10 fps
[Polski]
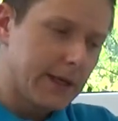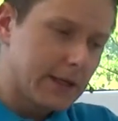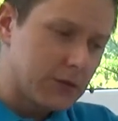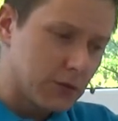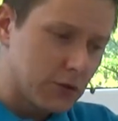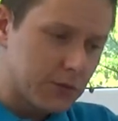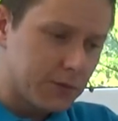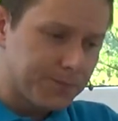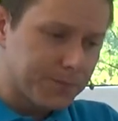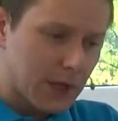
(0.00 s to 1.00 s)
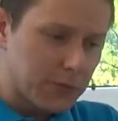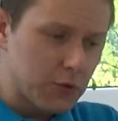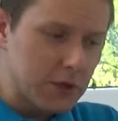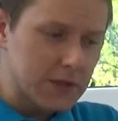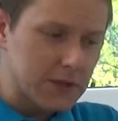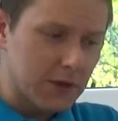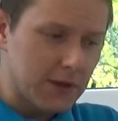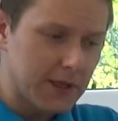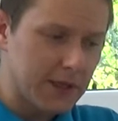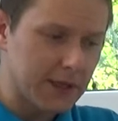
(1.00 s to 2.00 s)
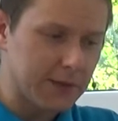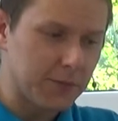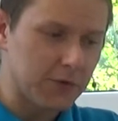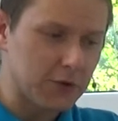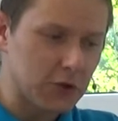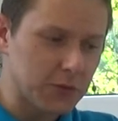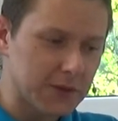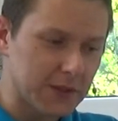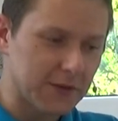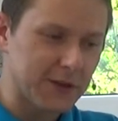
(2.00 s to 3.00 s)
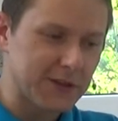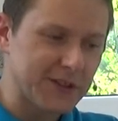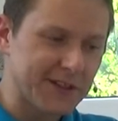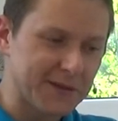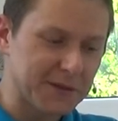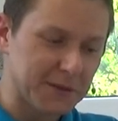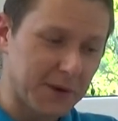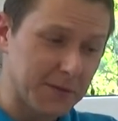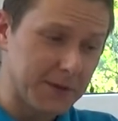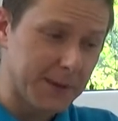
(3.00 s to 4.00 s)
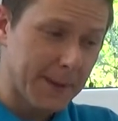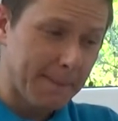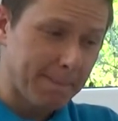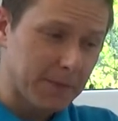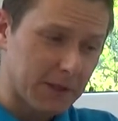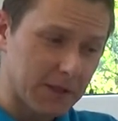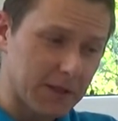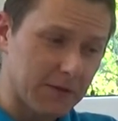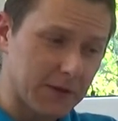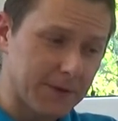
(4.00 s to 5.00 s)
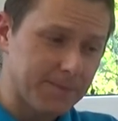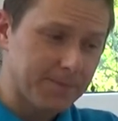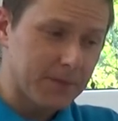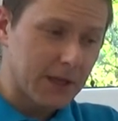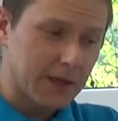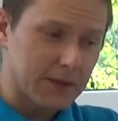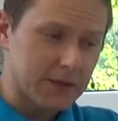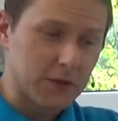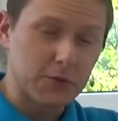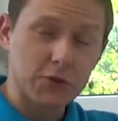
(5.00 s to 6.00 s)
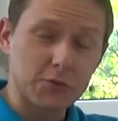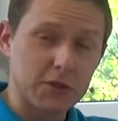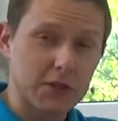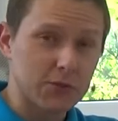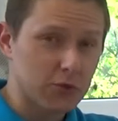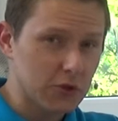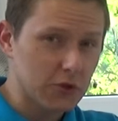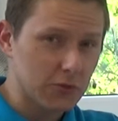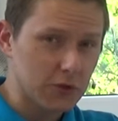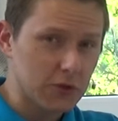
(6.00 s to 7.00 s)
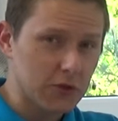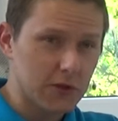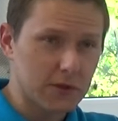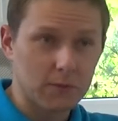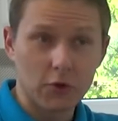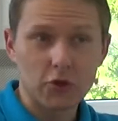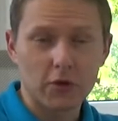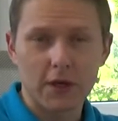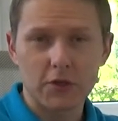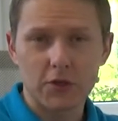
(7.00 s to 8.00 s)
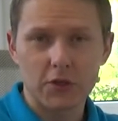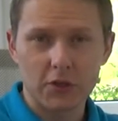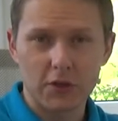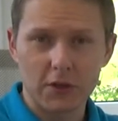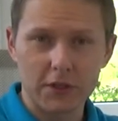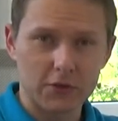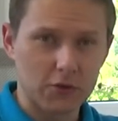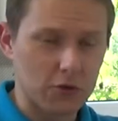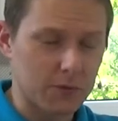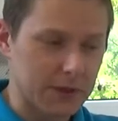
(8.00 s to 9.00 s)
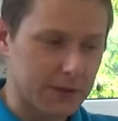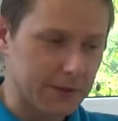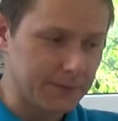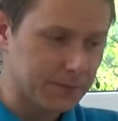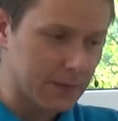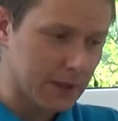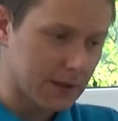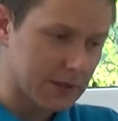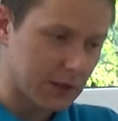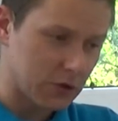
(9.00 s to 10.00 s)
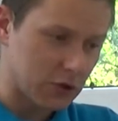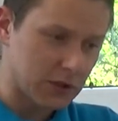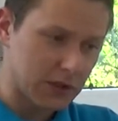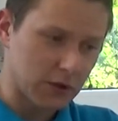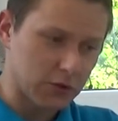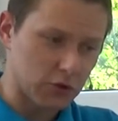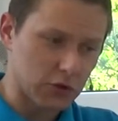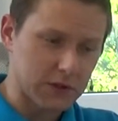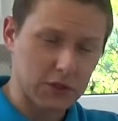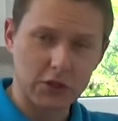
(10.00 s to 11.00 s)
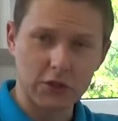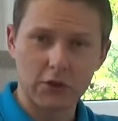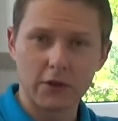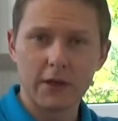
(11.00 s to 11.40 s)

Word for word: Cóż, póki co e, powinniśmy zadowolić się tym, co mamy. Nikt nie wie, e, co może przynieść przyszłość. Może okaże się, że kolejne dokumenty starożytne odnoszące się do